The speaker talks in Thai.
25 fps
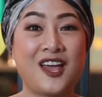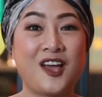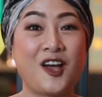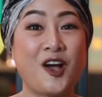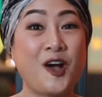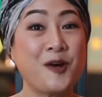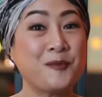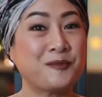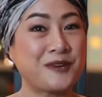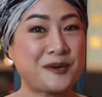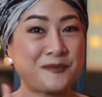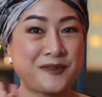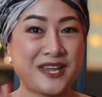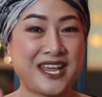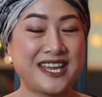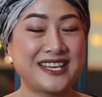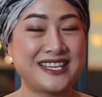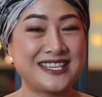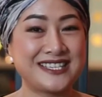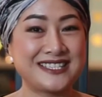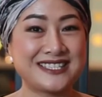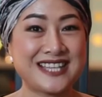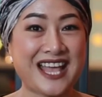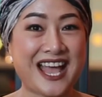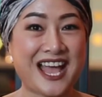ห้องประเภท
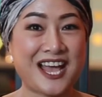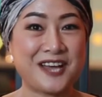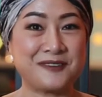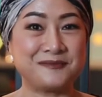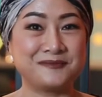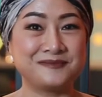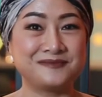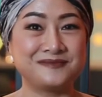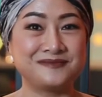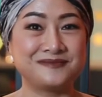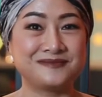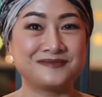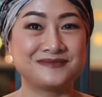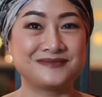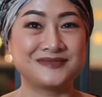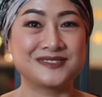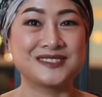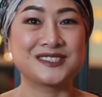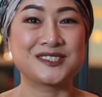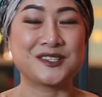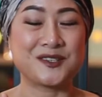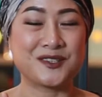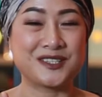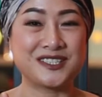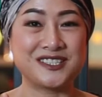ที่
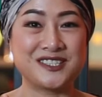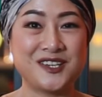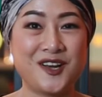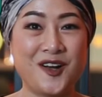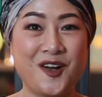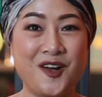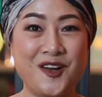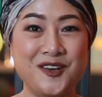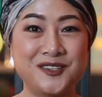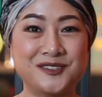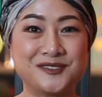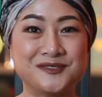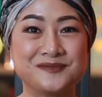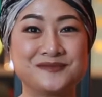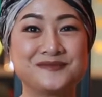3 ก็คือห้อง